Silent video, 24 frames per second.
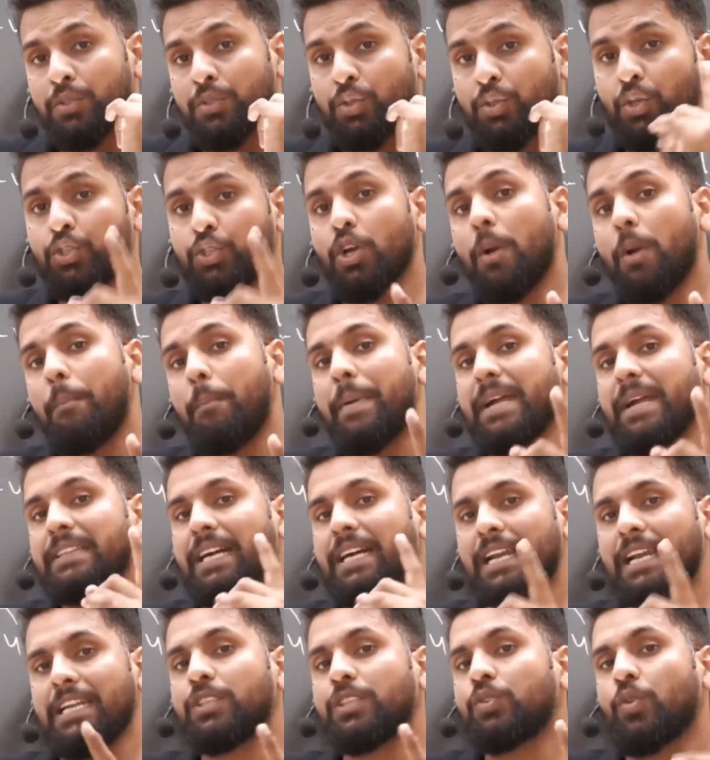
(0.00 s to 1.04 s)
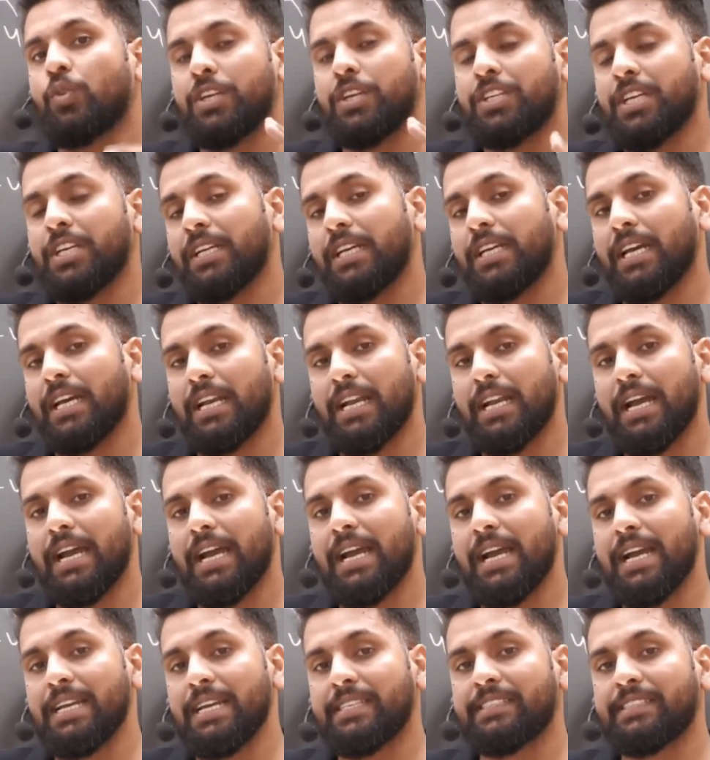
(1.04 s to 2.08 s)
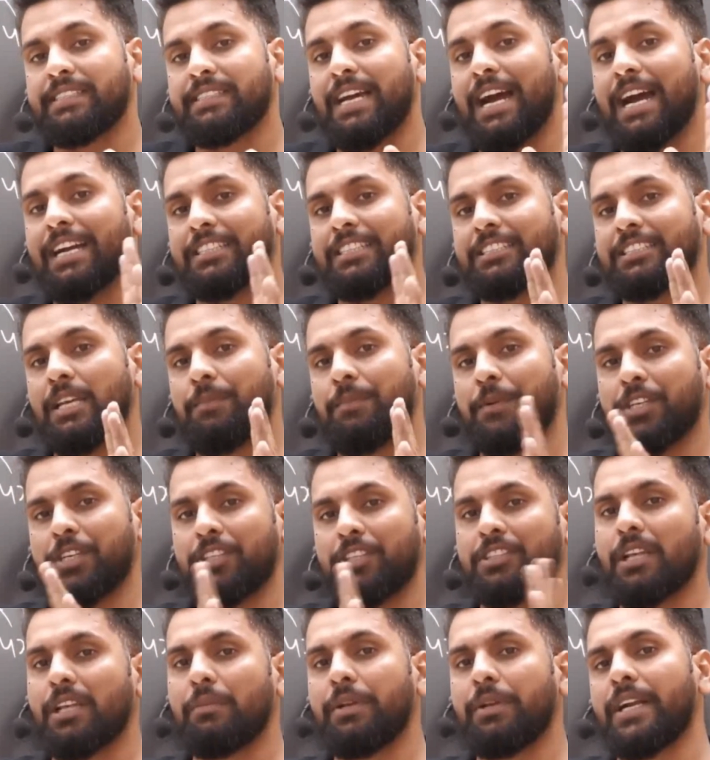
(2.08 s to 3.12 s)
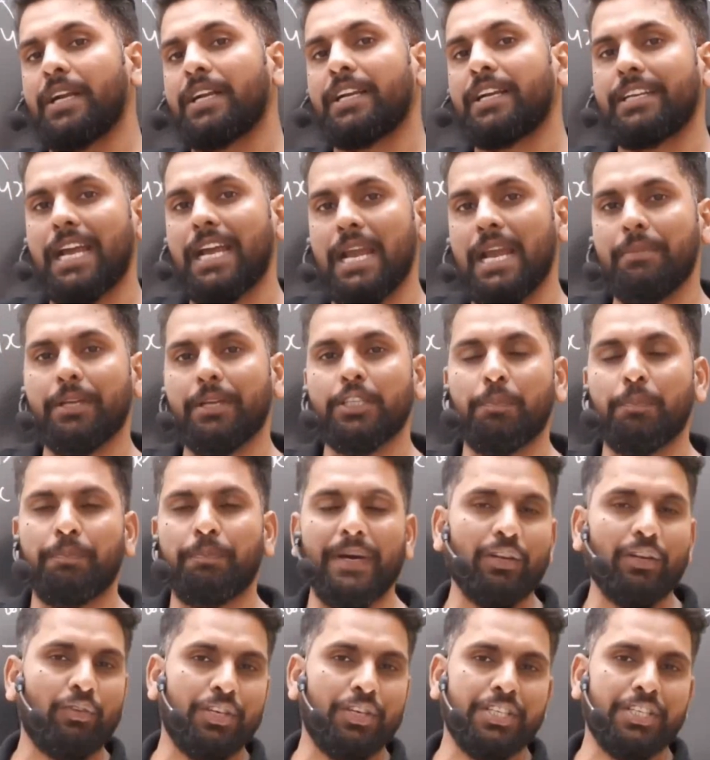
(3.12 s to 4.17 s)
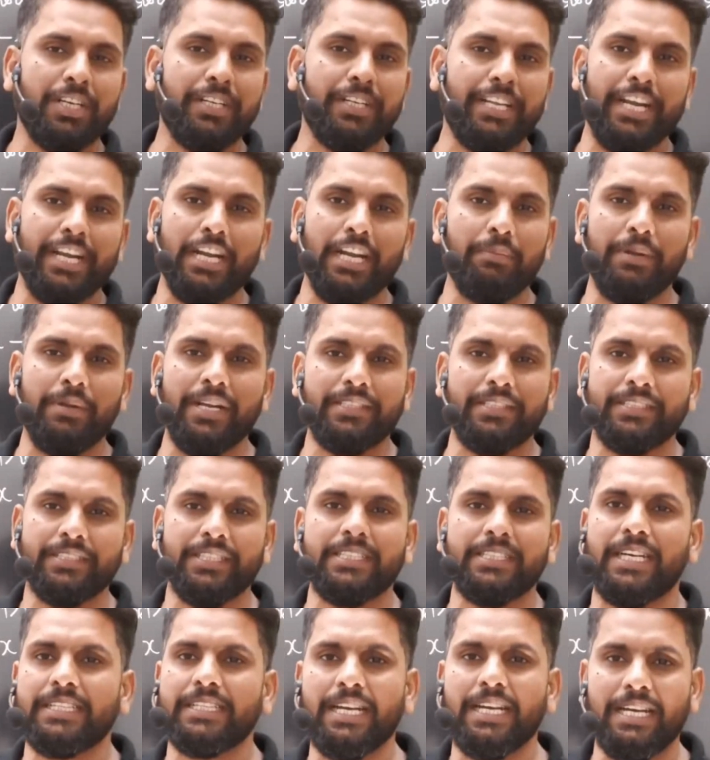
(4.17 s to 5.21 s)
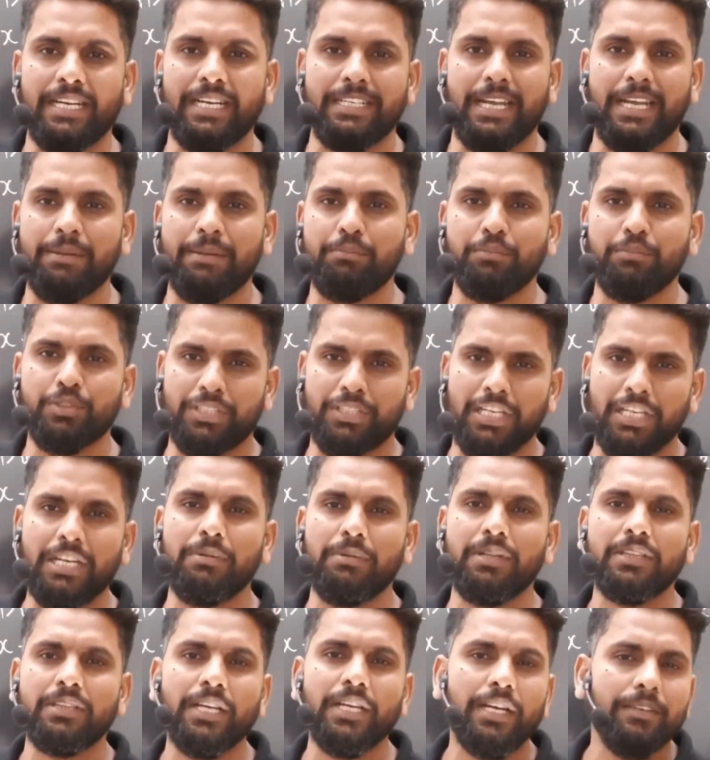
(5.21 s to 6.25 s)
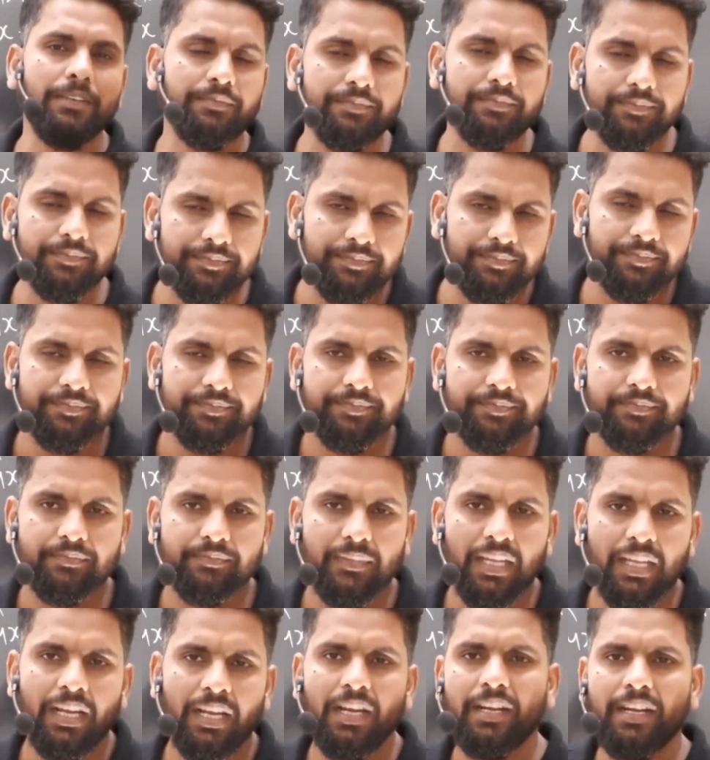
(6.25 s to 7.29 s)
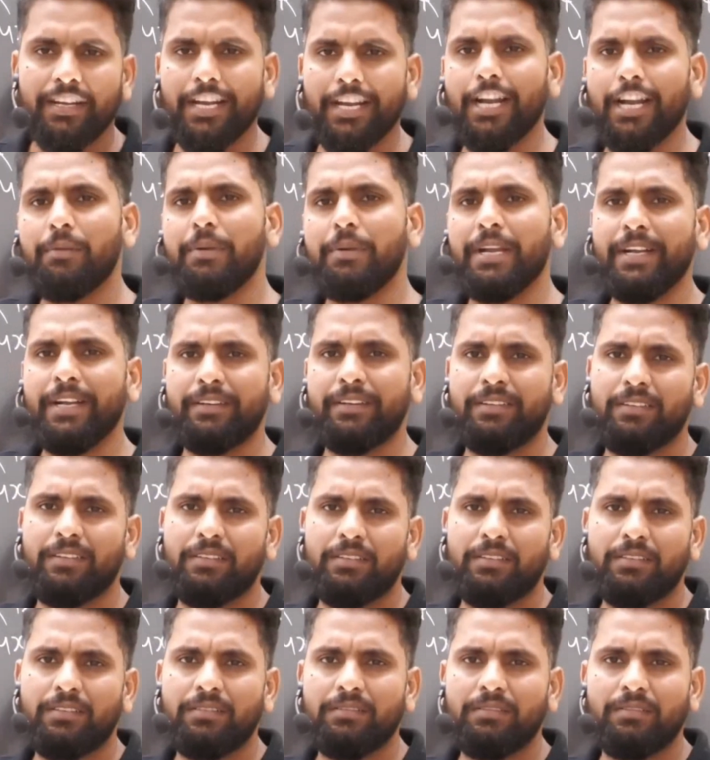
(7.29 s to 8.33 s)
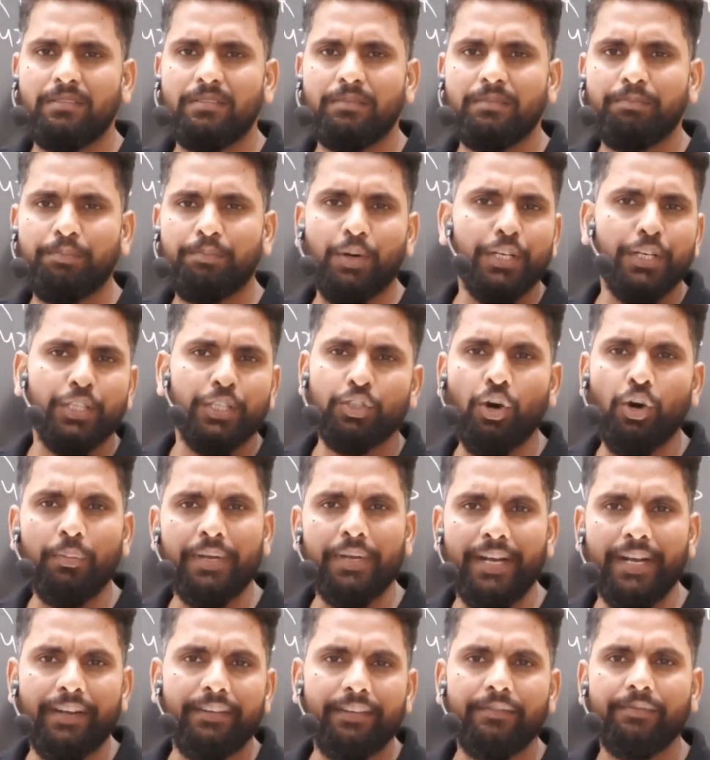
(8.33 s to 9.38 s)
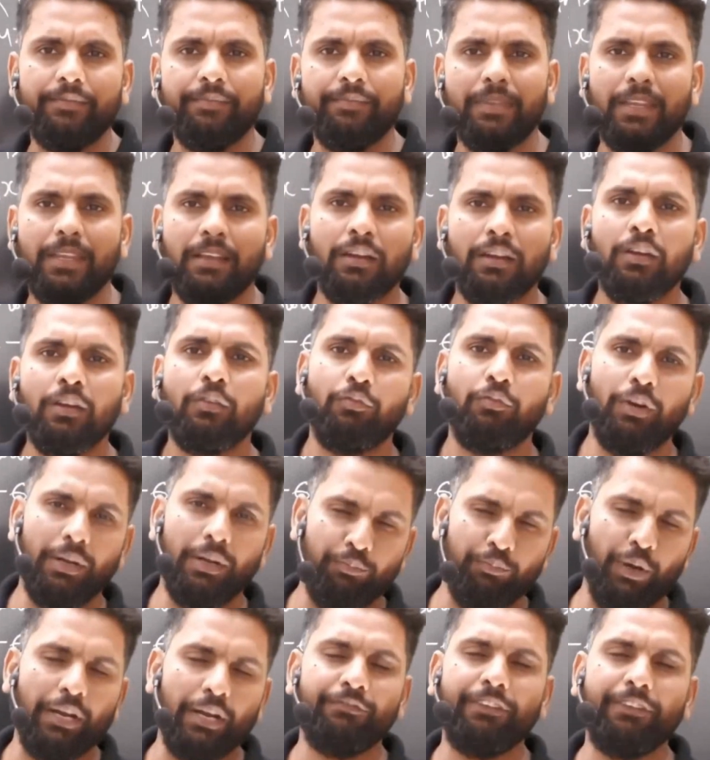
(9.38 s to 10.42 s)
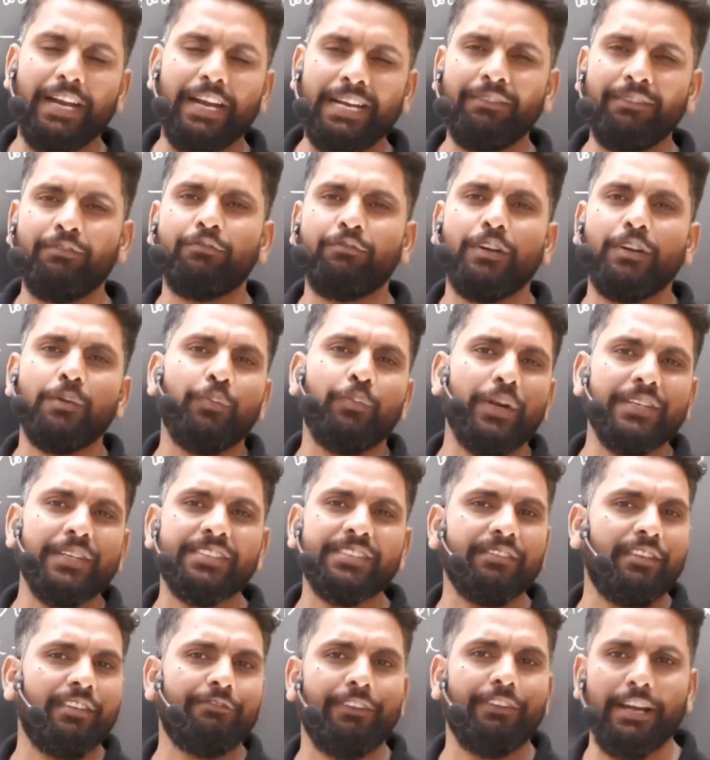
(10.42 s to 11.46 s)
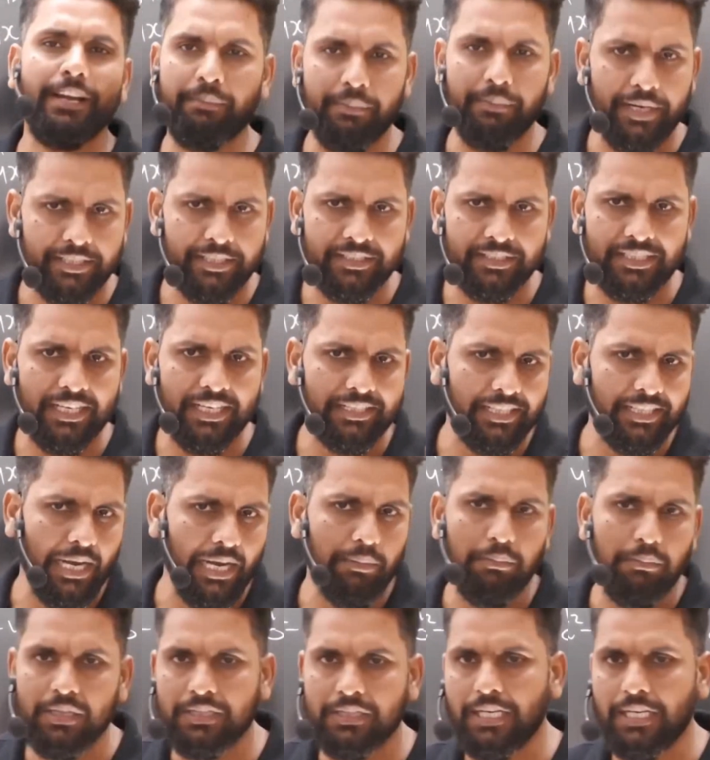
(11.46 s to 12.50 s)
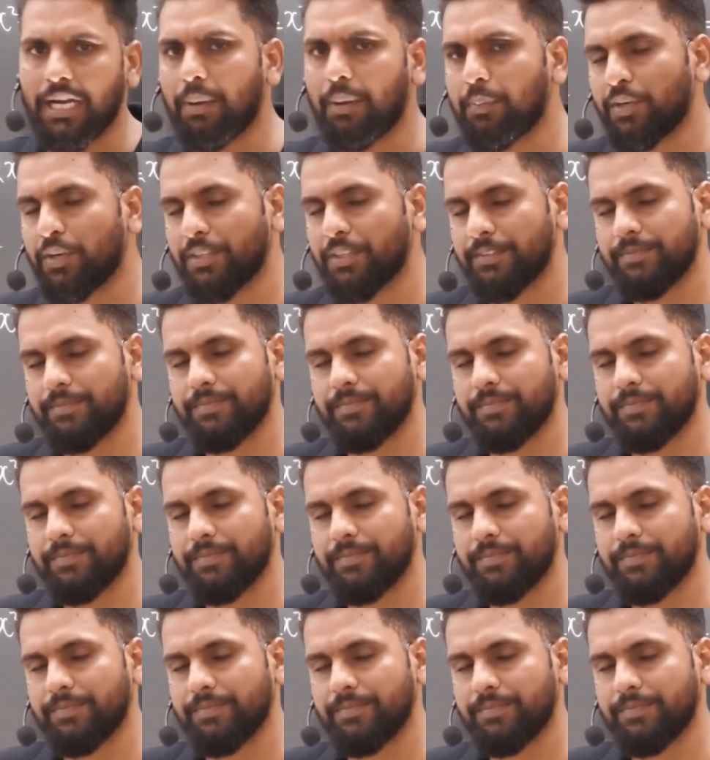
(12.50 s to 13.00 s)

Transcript: सोचो पैंतालीस क्वेश्चन करना है साठ से पचहत्तर मिनट का टाइम है तो पर क्वेश्चन डेढ़ मिनट से ज्यादा का टाइम मुश्किल ही मिलता है डेढ़ मिनट पौने दो मिनट सेवन फाइव मिनट्स का टाइम मिलता है आपको